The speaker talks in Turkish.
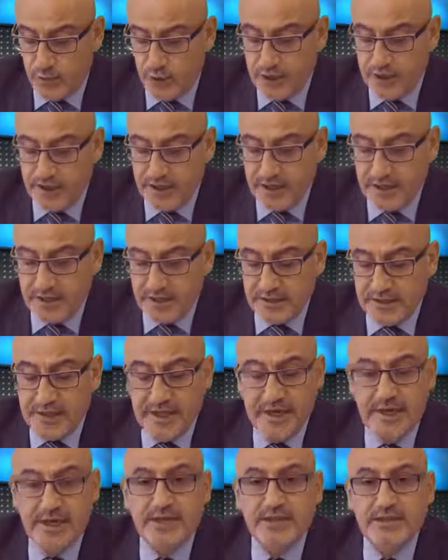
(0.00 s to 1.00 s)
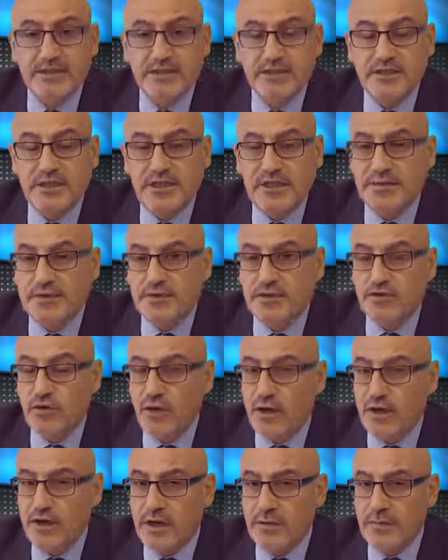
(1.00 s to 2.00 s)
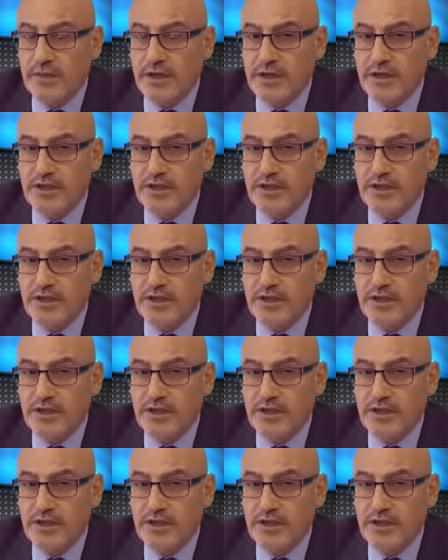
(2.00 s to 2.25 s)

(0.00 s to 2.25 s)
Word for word: burada değerli izleyicilerimiz Doğan Haber